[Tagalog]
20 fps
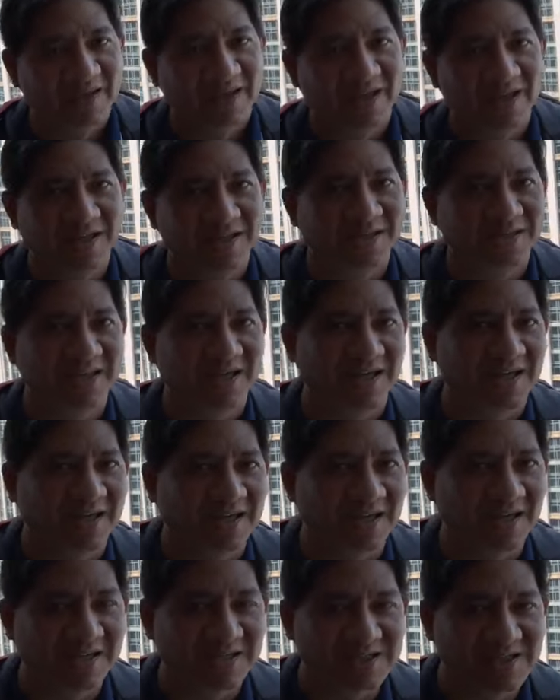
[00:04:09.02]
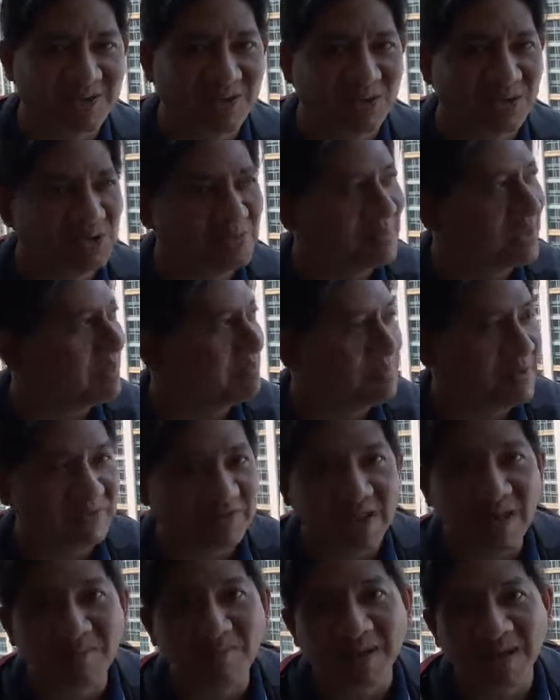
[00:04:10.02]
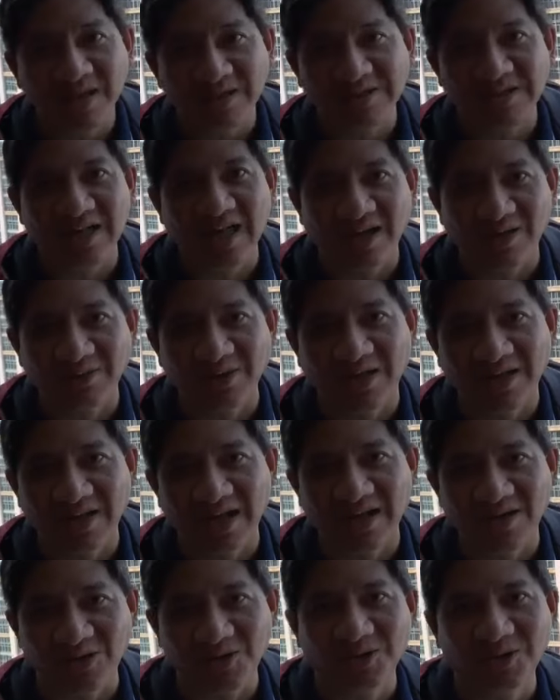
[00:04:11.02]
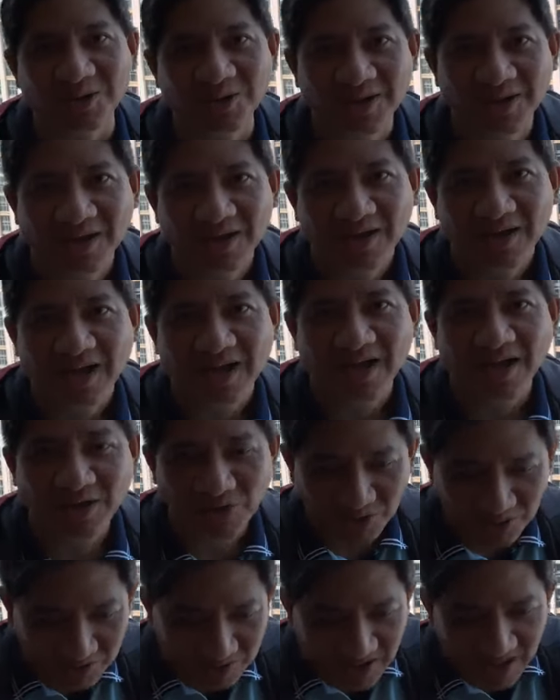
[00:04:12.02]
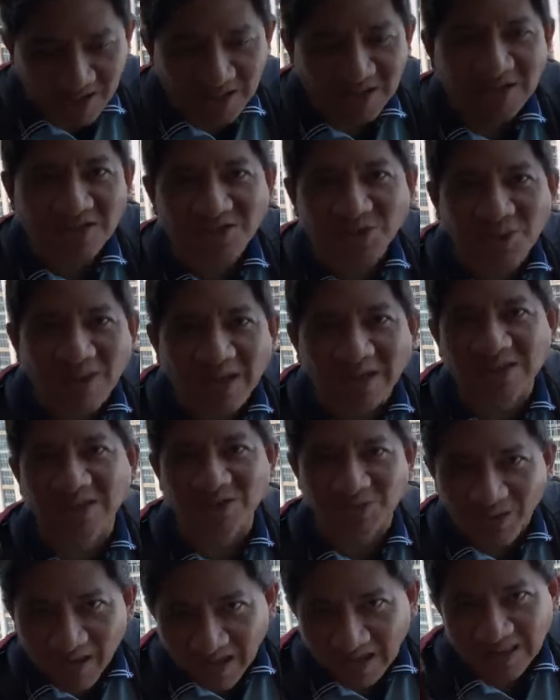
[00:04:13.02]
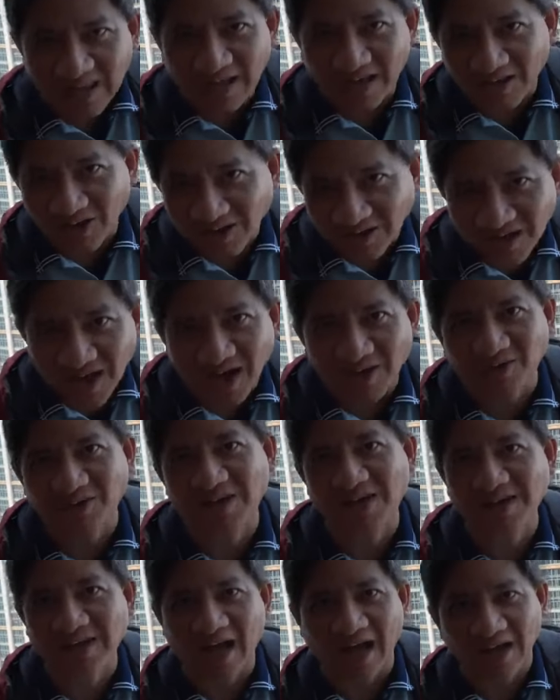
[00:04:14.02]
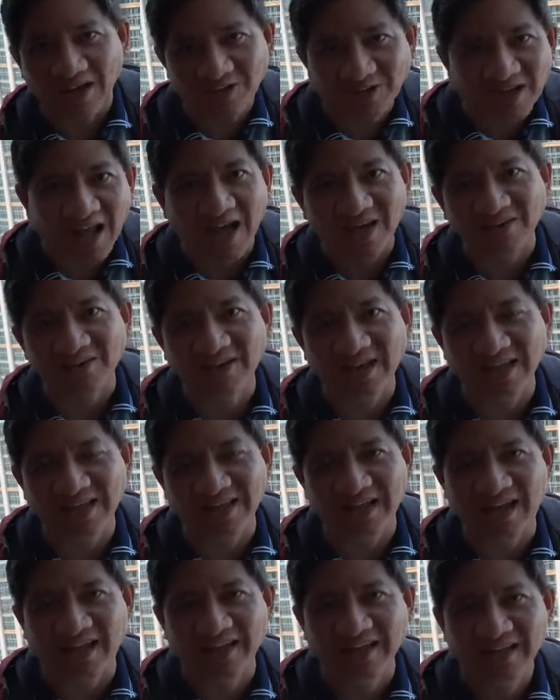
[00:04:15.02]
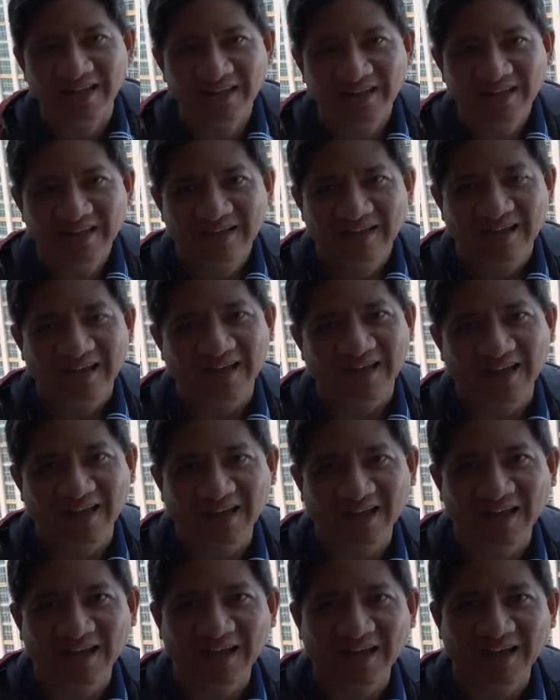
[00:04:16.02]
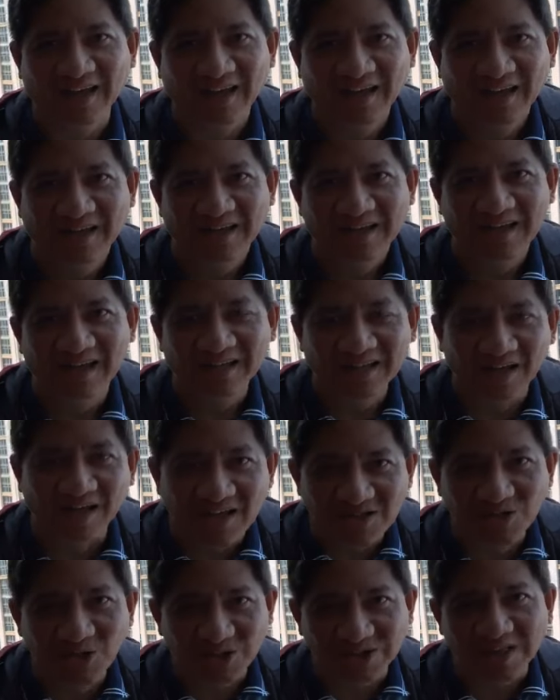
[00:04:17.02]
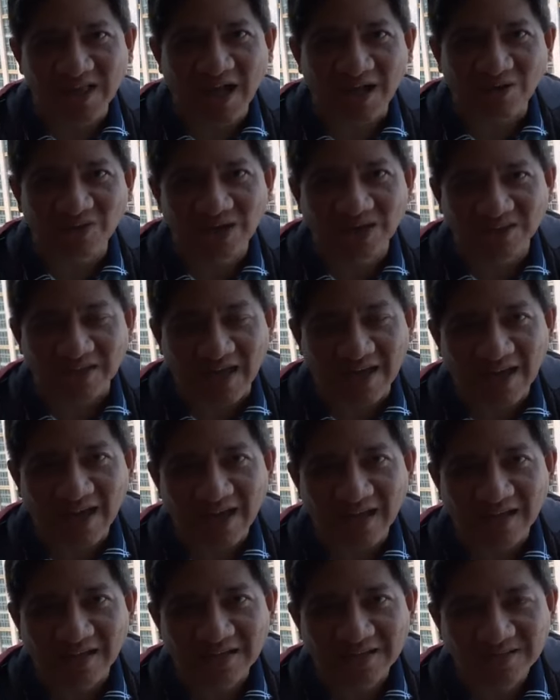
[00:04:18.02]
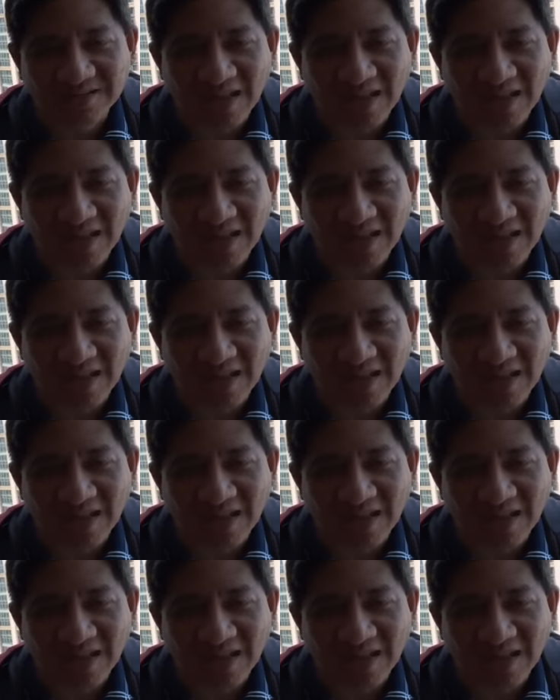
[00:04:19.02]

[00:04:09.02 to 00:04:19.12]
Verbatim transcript: And uh, siguro mga 15 minutes lang ako naglaro. Eh nung nagswerte-swerte na ako, nanalo na ako ganyan, uh, nag-reduce na ako ng taya.